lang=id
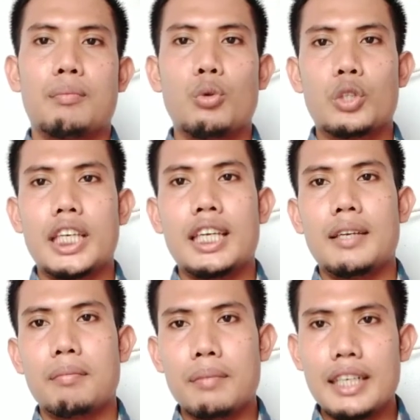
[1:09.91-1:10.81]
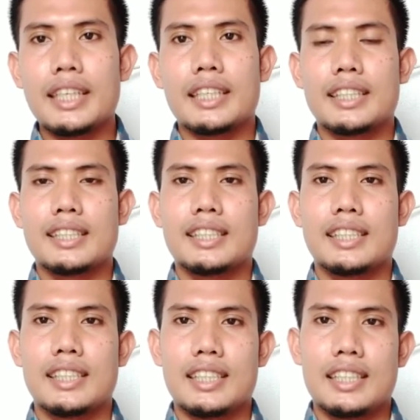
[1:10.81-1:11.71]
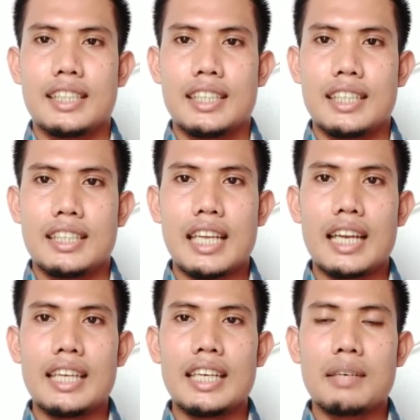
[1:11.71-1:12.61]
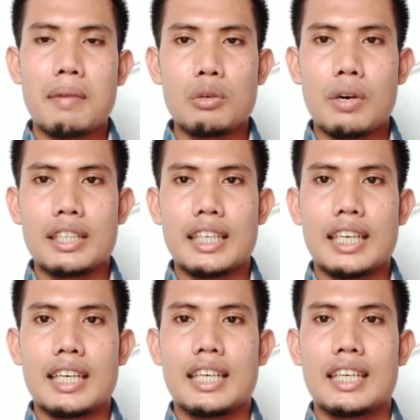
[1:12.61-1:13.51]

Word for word: putih bening dari kemaluannya.